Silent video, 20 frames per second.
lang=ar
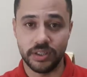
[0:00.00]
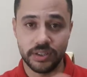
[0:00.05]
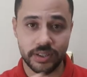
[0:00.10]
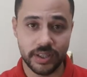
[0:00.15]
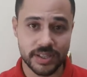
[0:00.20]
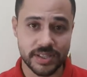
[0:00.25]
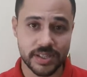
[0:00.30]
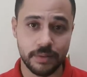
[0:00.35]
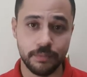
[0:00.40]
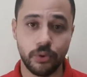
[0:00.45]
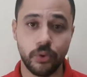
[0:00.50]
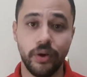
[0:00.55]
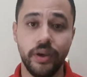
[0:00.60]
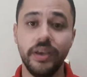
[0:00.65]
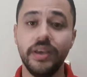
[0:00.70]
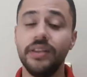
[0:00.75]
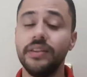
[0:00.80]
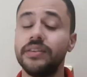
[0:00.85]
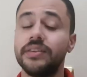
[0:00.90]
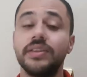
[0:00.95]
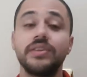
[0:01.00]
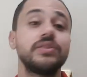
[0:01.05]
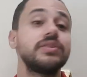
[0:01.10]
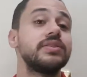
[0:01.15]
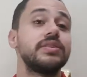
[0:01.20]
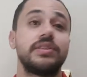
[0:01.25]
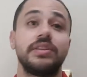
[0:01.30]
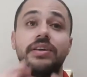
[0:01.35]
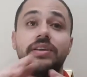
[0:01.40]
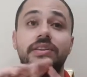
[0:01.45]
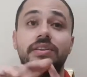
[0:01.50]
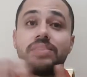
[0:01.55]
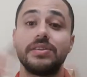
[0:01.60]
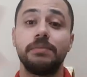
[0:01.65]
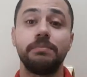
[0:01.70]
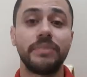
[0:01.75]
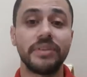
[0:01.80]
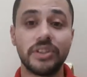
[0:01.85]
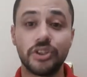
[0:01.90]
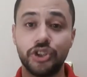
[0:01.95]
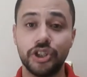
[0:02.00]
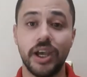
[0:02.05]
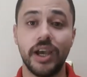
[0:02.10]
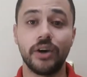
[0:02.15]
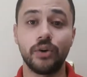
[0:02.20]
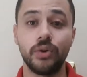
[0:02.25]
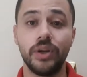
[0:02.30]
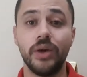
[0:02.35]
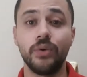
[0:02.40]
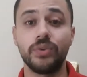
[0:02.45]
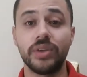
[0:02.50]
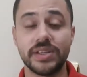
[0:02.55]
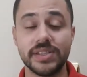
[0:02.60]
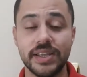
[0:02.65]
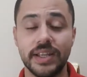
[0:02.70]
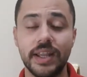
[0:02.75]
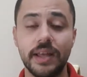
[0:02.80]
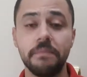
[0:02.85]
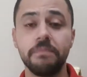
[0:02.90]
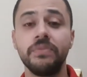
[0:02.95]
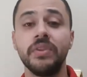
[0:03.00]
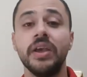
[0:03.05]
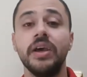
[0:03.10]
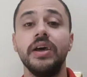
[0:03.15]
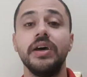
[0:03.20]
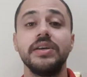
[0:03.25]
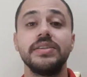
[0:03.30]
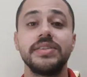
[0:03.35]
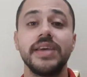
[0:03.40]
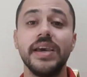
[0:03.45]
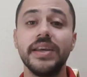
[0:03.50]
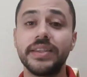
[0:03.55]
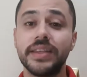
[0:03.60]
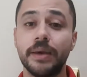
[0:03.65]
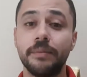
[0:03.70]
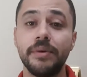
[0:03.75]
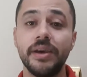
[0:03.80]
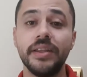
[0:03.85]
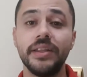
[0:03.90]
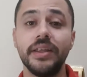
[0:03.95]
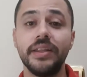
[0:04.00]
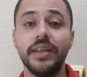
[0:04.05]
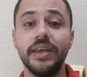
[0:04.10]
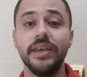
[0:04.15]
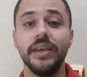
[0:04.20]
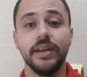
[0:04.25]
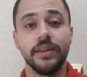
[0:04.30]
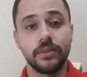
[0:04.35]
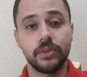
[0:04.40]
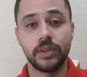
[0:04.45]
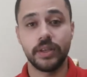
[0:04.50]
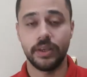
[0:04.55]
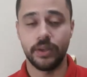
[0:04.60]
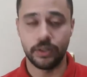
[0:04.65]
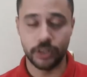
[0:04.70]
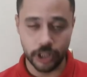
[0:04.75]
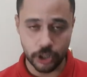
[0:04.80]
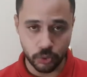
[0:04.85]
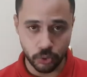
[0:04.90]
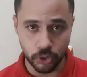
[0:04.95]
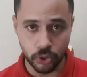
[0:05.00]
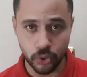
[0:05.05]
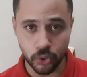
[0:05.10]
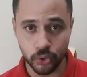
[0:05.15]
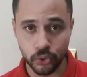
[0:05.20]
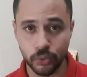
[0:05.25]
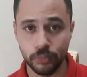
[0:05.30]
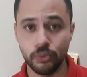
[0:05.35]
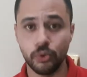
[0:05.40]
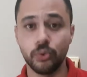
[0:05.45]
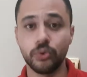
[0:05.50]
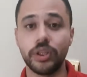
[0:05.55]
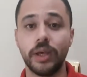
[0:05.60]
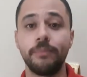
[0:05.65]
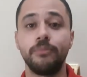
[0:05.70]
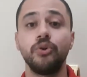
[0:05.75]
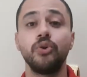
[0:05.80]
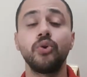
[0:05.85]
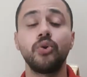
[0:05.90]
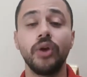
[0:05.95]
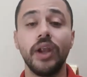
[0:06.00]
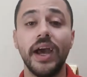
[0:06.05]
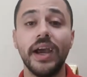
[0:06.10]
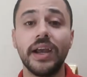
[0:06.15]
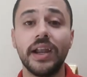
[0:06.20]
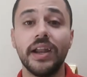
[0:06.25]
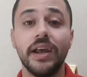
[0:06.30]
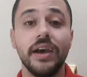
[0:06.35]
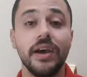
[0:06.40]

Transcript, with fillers: تغسل مواعين تظبط الشقه كلها وتغسلها زائد كمان ان هي تكوي هدومكم وتعمل لكم الاكل